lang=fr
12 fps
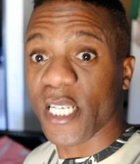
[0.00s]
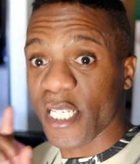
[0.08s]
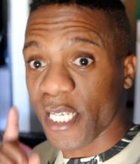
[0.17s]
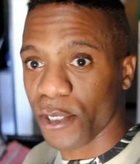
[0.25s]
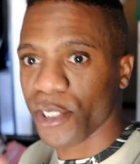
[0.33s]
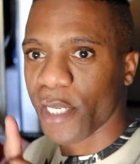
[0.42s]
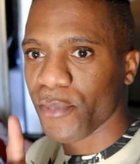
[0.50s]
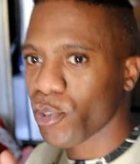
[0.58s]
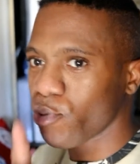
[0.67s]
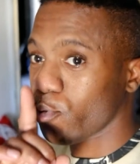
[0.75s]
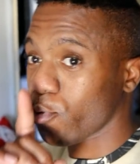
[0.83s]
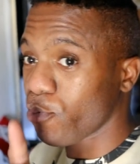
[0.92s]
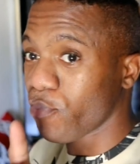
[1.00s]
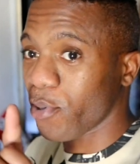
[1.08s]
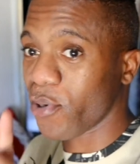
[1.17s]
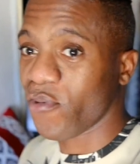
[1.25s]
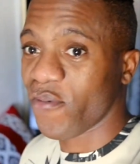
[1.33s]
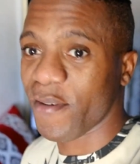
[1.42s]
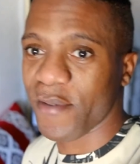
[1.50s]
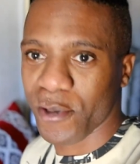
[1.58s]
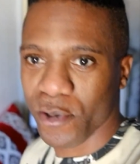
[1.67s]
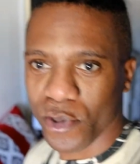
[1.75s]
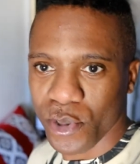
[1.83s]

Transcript: Salut les amis, je vous retrouve pour une nouvelle vidéo.